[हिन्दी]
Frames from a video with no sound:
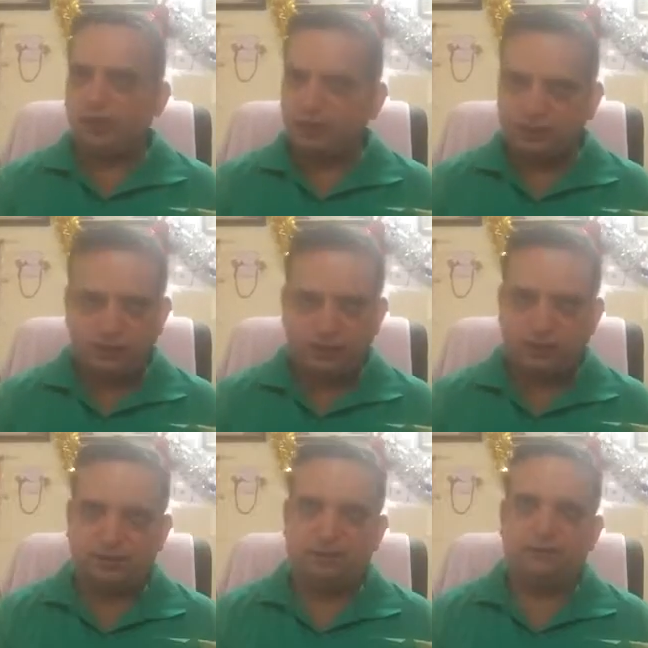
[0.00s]
बैलेंस कर
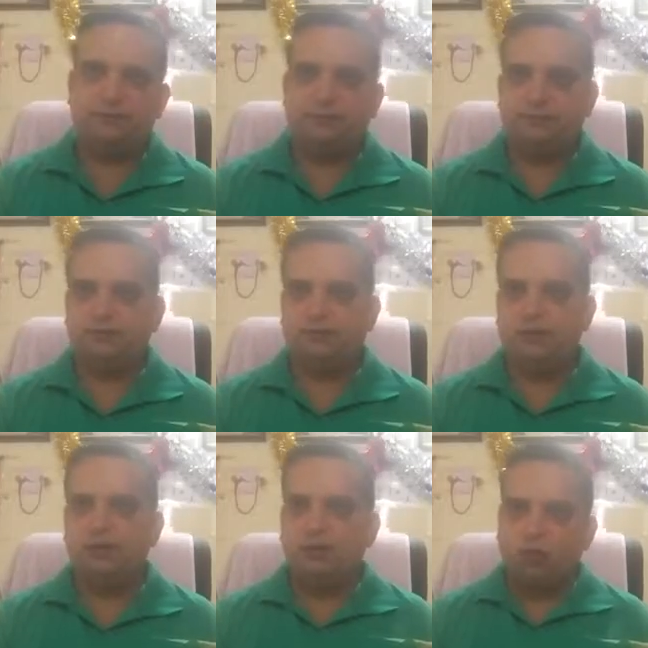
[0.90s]
देता
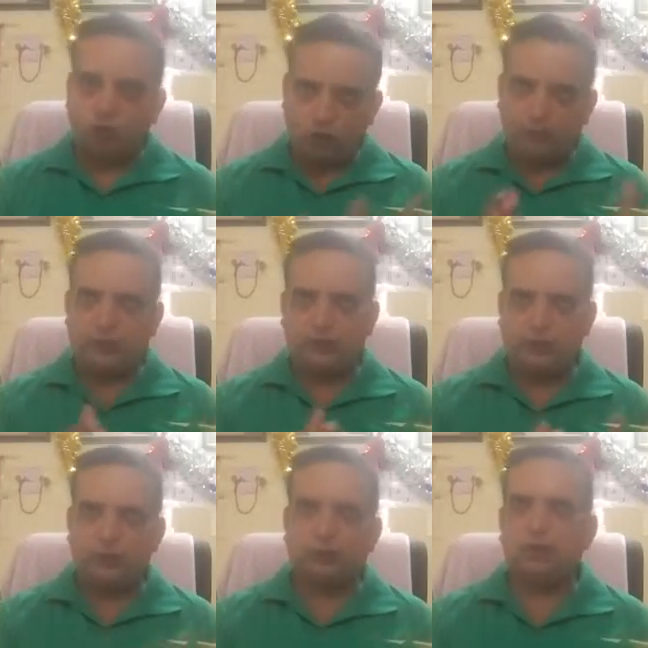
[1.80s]
है और भी इसके
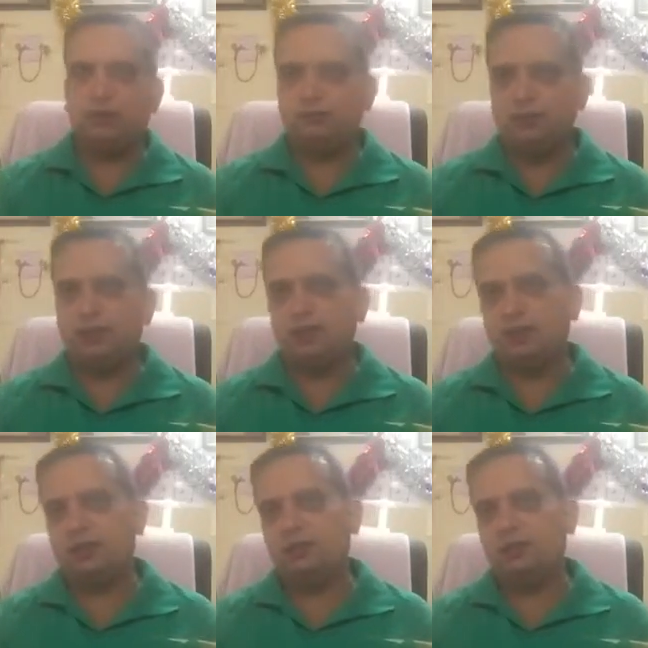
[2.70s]
यूज हैं मैं ज़्यादा